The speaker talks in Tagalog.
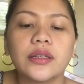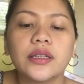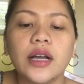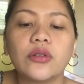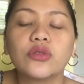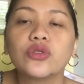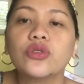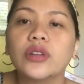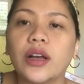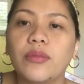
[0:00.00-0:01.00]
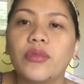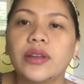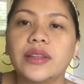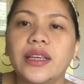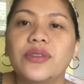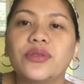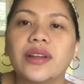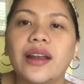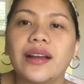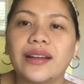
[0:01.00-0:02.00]
nga kusgo na nga mo ang tingog
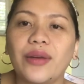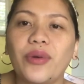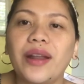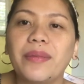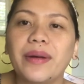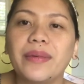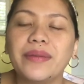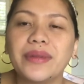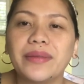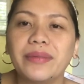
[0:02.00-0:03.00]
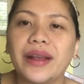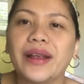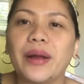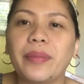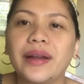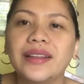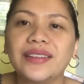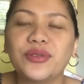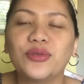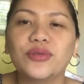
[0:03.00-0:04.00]
na lang kay wala pa man may ikapalit
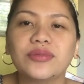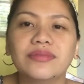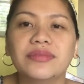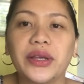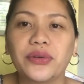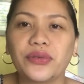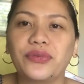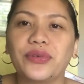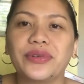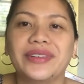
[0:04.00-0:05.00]
og microphone.